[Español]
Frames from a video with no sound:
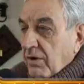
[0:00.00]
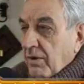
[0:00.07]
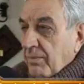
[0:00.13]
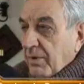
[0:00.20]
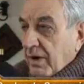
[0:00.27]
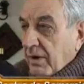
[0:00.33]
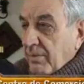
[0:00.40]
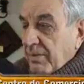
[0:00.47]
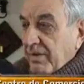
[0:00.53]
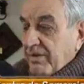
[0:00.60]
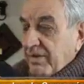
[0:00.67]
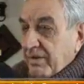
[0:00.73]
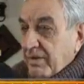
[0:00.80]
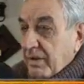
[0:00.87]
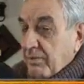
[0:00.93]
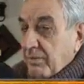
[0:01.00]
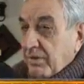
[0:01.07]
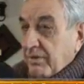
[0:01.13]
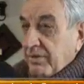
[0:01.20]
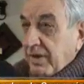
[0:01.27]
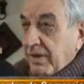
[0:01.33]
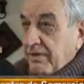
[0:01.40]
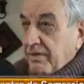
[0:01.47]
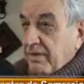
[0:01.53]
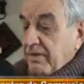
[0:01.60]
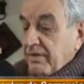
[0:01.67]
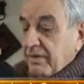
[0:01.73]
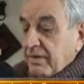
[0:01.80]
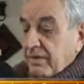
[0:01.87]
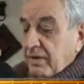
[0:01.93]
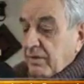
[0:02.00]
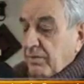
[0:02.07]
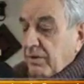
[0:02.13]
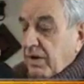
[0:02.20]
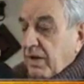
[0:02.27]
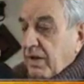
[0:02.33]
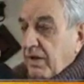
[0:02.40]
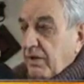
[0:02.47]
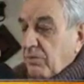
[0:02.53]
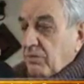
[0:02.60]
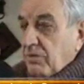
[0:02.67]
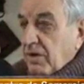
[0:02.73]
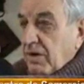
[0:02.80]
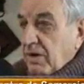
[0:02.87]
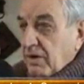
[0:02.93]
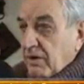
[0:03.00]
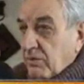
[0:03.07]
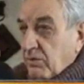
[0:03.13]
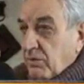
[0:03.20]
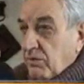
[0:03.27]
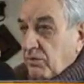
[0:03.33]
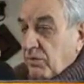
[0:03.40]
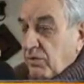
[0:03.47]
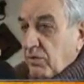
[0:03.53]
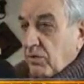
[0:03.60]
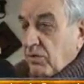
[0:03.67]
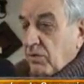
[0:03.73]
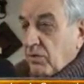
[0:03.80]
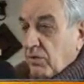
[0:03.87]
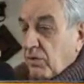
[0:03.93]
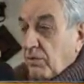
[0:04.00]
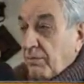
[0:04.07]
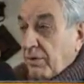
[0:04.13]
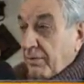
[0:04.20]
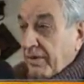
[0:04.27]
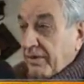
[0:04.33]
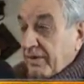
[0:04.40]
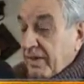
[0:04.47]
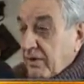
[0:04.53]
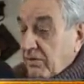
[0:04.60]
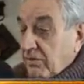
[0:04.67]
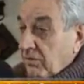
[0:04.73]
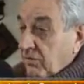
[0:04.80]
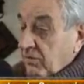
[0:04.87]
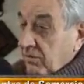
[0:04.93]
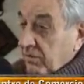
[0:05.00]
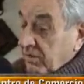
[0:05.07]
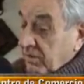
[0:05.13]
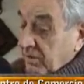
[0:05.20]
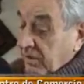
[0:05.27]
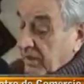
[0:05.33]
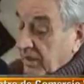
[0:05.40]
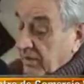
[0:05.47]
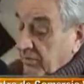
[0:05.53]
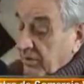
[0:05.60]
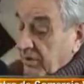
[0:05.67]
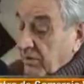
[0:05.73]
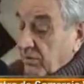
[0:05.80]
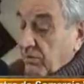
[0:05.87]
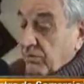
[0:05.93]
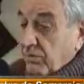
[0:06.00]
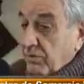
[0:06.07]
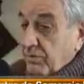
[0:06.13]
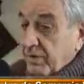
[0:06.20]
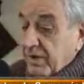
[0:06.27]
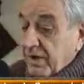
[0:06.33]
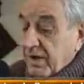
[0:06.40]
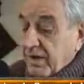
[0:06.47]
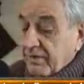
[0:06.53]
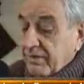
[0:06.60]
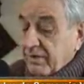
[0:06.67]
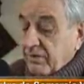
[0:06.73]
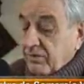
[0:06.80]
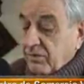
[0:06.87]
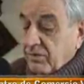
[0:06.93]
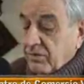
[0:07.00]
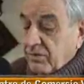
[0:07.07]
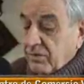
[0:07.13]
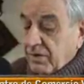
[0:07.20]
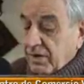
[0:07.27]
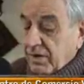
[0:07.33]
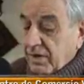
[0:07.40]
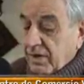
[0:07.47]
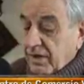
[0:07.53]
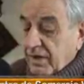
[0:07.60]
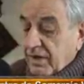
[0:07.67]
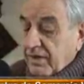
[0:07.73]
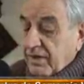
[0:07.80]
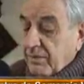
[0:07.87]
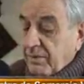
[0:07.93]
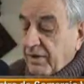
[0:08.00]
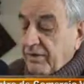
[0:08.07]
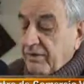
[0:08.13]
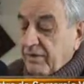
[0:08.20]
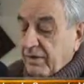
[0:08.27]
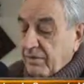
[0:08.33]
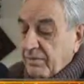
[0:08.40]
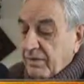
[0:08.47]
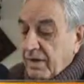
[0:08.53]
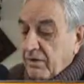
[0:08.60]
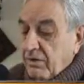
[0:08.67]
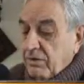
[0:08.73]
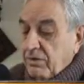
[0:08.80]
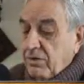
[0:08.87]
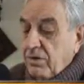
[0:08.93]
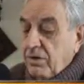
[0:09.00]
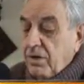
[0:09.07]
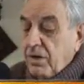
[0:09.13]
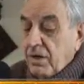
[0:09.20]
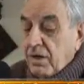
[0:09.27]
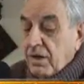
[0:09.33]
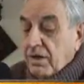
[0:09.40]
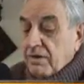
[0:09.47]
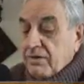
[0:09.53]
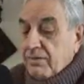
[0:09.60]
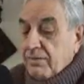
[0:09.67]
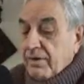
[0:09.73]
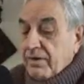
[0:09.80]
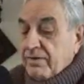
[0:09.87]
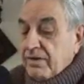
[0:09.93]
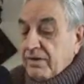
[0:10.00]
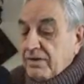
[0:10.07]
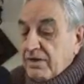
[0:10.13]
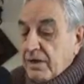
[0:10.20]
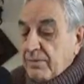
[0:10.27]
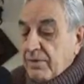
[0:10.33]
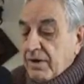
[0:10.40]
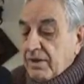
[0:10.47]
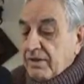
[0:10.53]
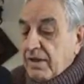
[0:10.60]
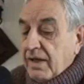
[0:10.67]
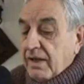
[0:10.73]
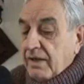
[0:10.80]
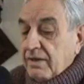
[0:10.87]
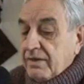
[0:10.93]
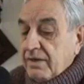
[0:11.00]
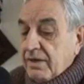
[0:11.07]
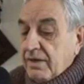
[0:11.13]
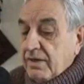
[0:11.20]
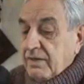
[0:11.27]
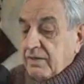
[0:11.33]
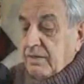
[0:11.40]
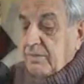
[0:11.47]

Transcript: Para el mes de septiembre, 6 y 7 de septiembre, haremos el curso complementario, digamos, del curso de vidriera que se hizo eh, en este mes, en el mes de agosto. Se, va, se llama Taller de